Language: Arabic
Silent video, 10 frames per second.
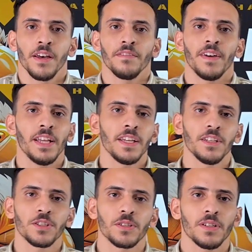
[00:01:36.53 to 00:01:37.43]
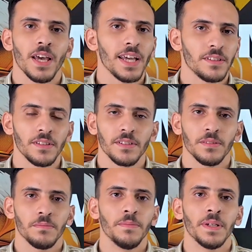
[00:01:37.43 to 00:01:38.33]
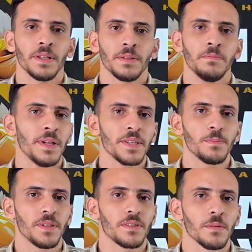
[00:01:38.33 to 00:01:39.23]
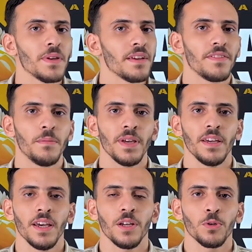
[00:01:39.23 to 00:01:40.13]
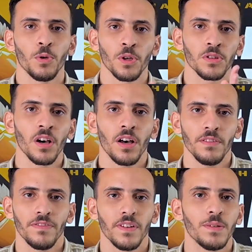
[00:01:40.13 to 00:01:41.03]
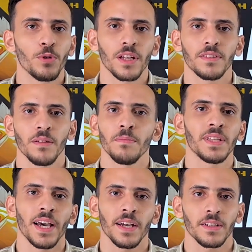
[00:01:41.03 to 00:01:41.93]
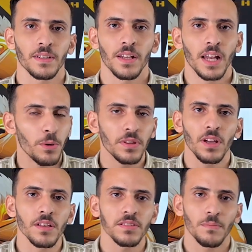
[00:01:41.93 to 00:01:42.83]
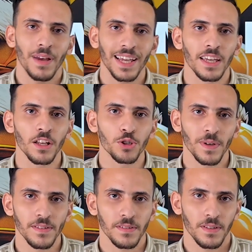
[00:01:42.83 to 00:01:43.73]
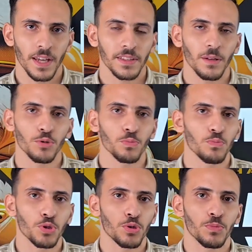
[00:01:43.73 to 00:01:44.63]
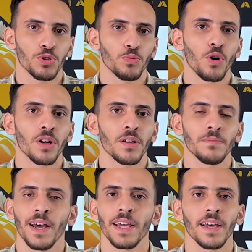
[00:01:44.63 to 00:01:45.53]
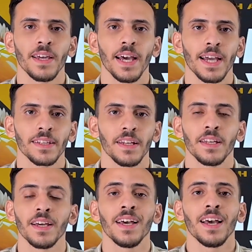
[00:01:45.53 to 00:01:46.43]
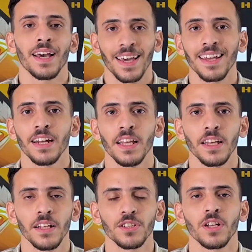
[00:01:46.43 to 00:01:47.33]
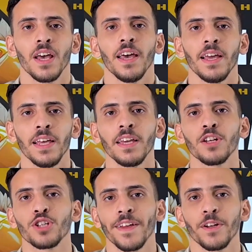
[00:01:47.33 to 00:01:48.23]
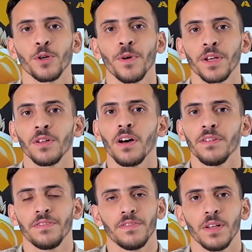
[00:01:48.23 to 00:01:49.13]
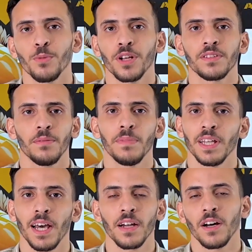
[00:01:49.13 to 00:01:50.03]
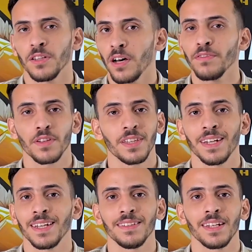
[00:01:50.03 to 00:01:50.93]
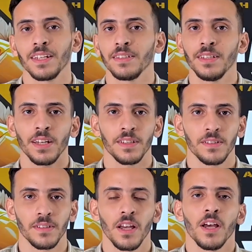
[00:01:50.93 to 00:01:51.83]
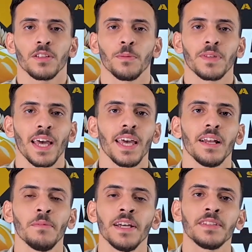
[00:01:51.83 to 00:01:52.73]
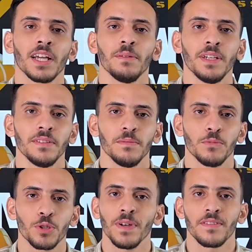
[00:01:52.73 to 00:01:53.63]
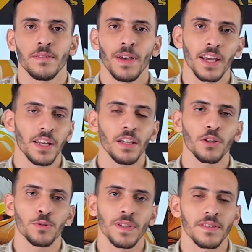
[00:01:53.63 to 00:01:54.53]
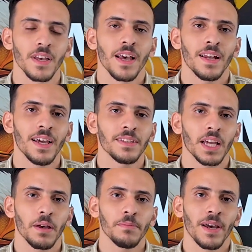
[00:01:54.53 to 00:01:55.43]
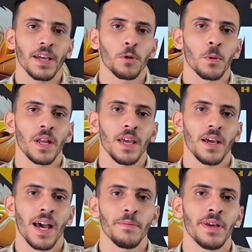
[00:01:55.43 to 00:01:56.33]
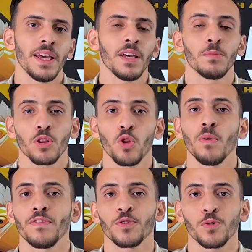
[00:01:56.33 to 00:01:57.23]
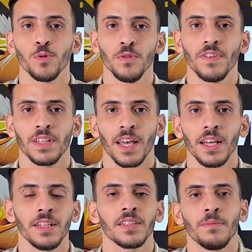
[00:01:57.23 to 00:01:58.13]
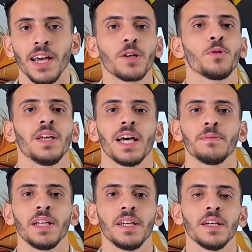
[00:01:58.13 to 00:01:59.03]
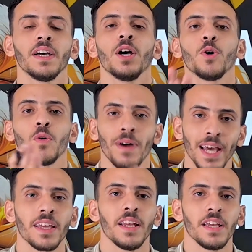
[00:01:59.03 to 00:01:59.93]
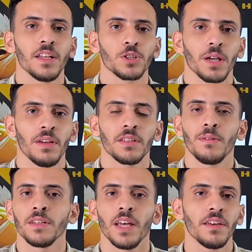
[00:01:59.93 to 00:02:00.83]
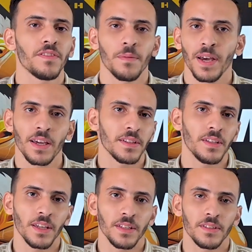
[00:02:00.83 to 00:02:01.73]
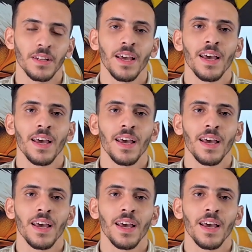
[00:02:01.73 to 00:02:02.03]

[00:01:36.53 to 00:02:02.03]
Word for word: فالانجليش قادر بنسبه 100% انه يضاعف المرتب بتاعك لو انت اصلا معاك انجلش بس يعني انت مش مش, مش مجرد معاك اي حاجه تانية غير الانجلش الانجلش قادر ان هو يضاعف المرتب بتاعك اضعاف كتيره جدا جدا جدا طب تخيل بقى انت كمان مش بس معاك الانجلش بس لا انت كمان معاك كليه عمليه مطلوبه في السوق فتخيل انت معاك كليه عمليه ومعاك الانجلش كمان طبعا ده هيفرق معاك جدا جدا